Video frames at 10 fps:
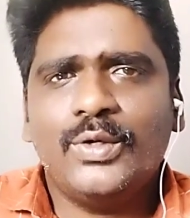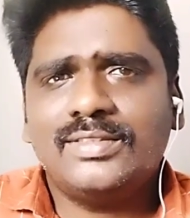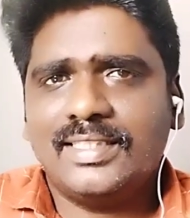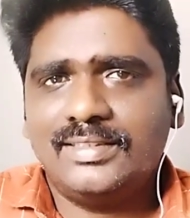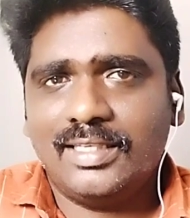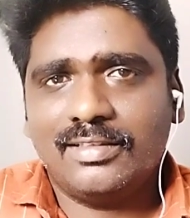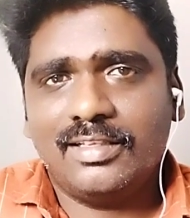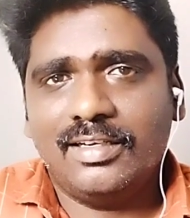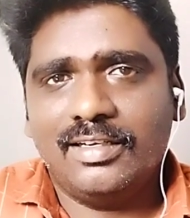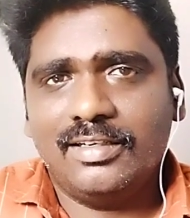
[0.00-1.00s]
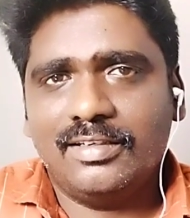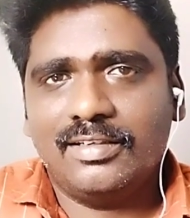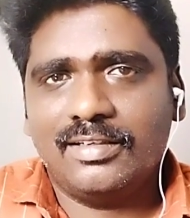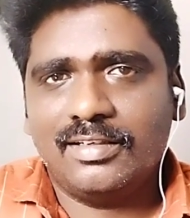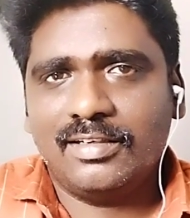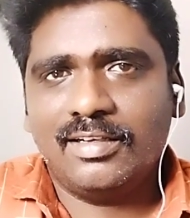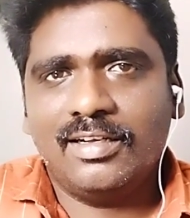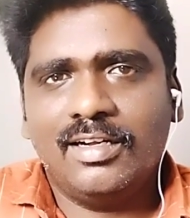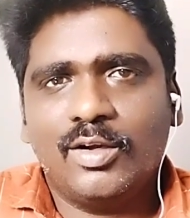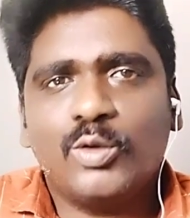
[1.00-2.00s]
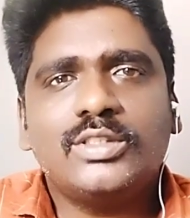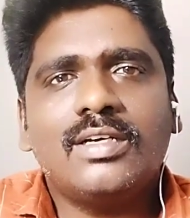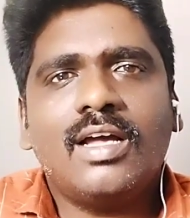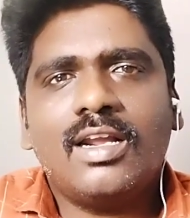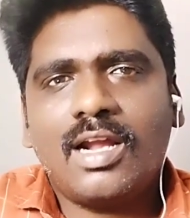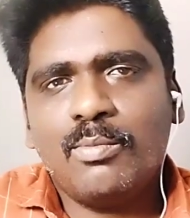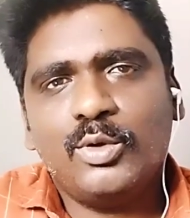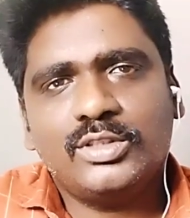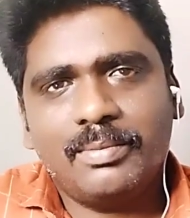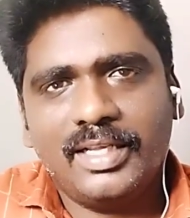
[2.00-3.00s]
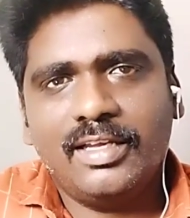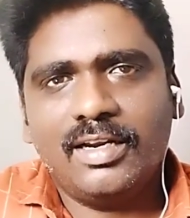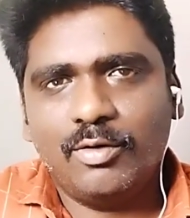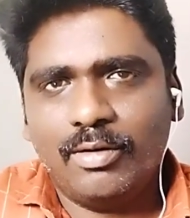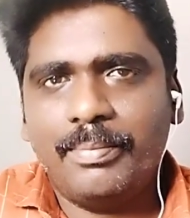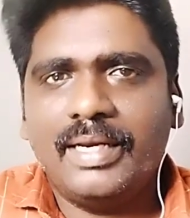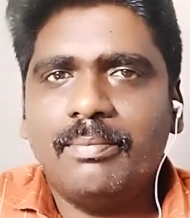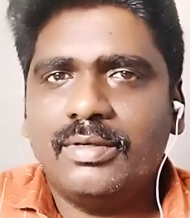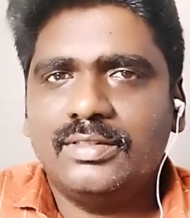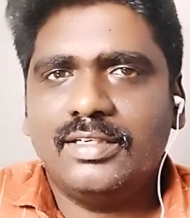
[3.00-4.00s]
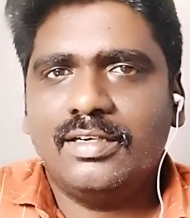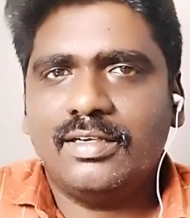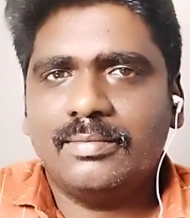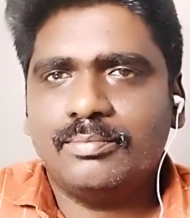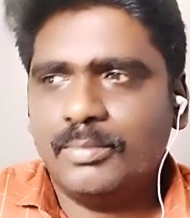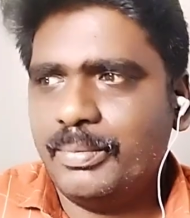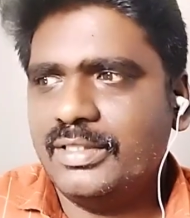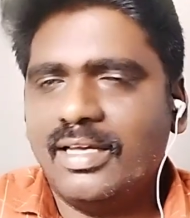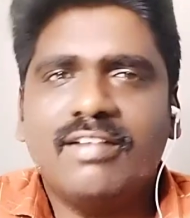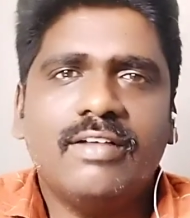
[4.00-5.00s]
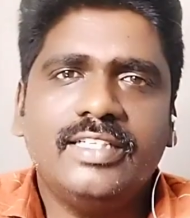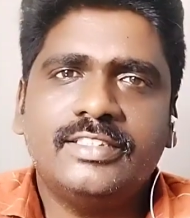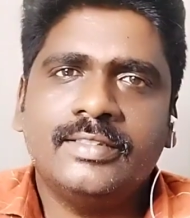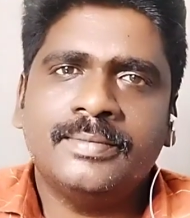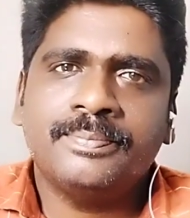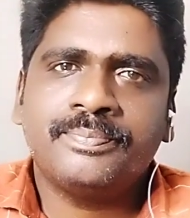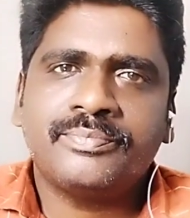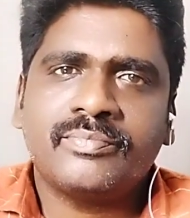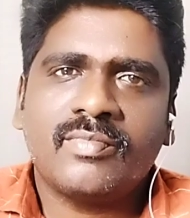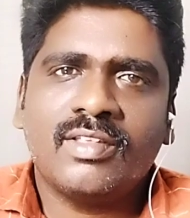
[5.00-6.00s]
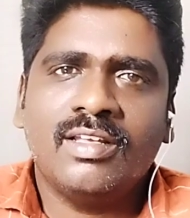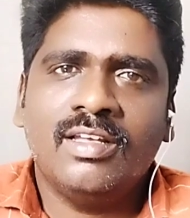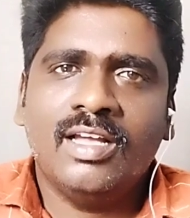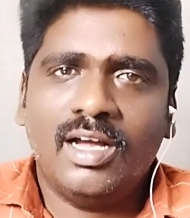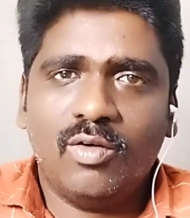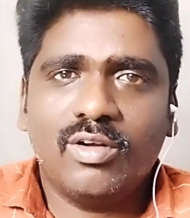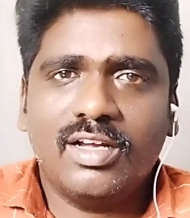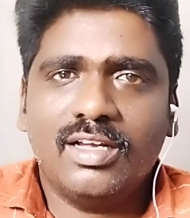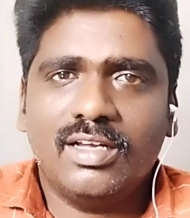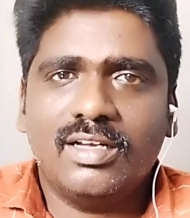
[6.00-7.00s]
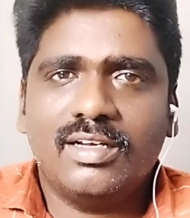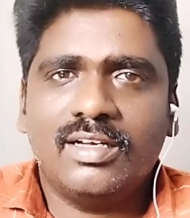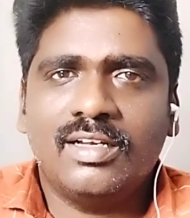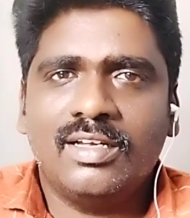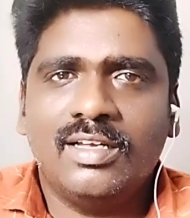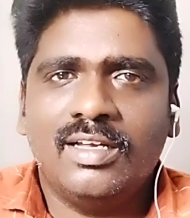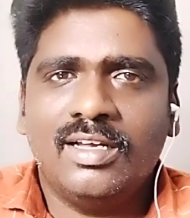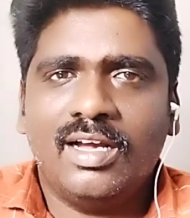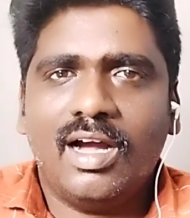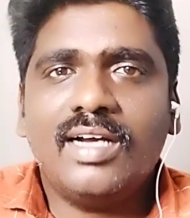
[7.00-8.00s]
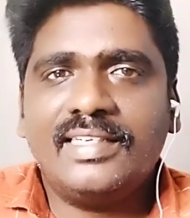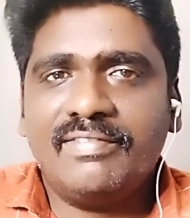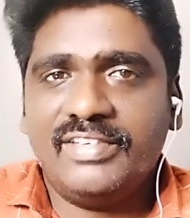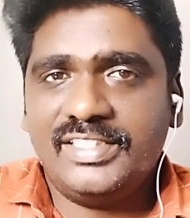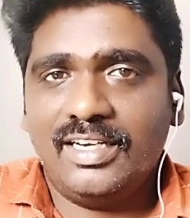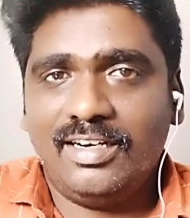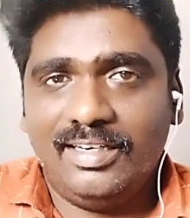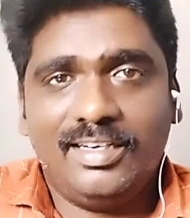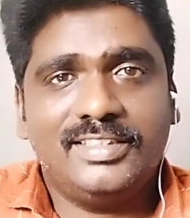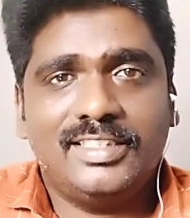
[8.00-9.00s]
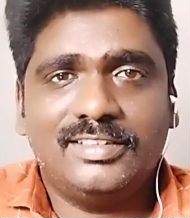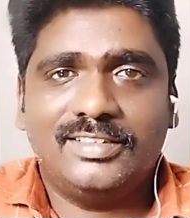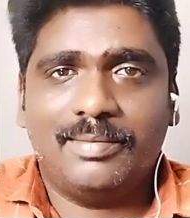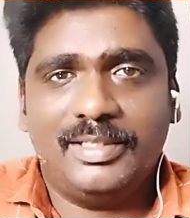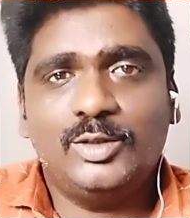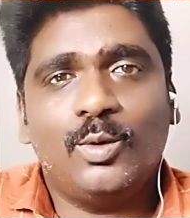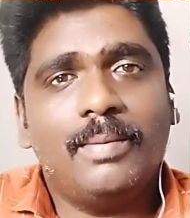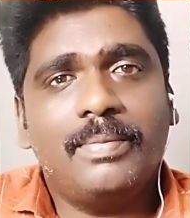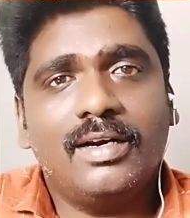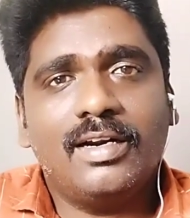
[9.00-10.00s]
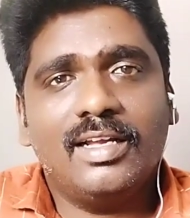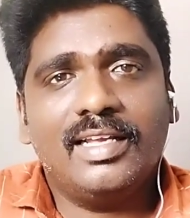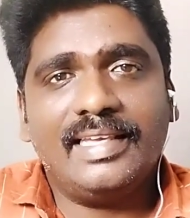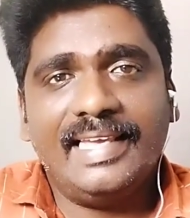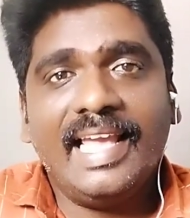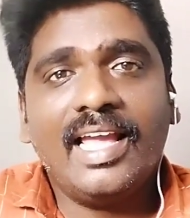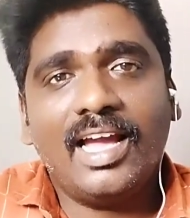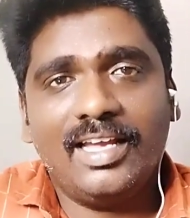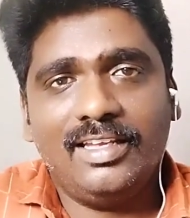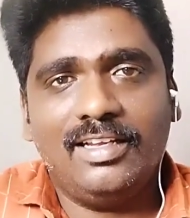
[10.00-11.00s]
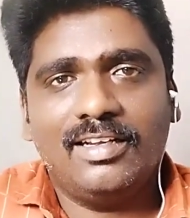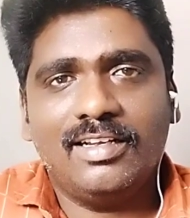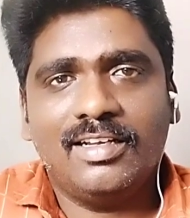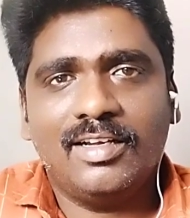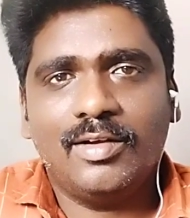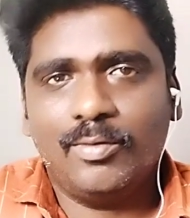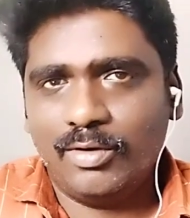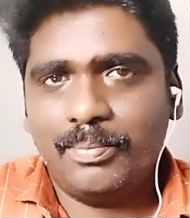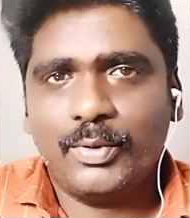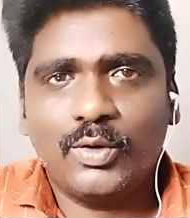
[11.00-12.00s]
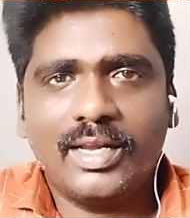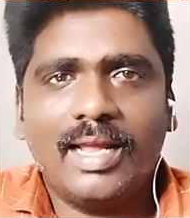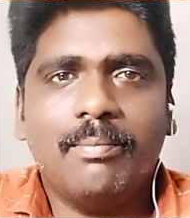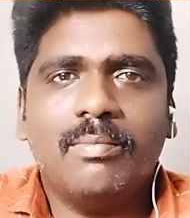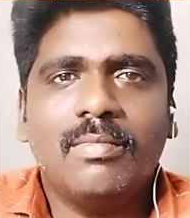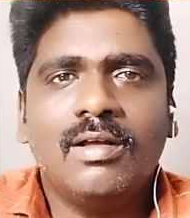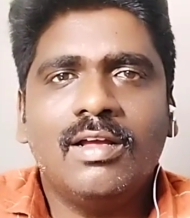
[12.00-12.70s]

யுஎஸ்ஐ சேர்ந்த ரொசன்னா ராமோஸ் அப்படிங்கிற ஒரு பெண் பார்த்தீங்கன்னா முப்பத்தி ஆறு வயசு அவங்க ஆர்டிஃபிஷியல் இன்டெலிஜென்ஸ் சொல்லப்படுற ஏஐ ஒரு ப்ரோக்ராம்